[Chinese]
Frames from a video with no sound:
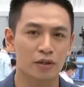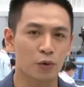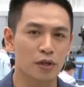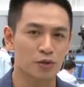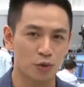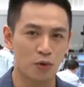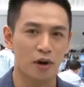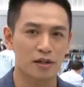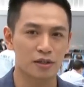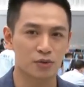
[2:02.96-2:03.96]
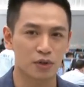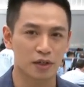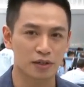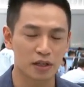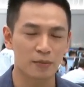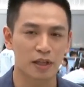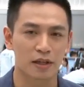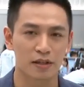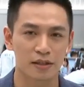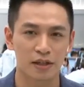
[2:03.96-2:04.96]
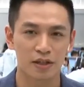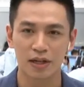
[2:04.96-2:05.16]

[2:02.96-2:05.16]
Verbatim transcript: 也会从而失去和地面的联系。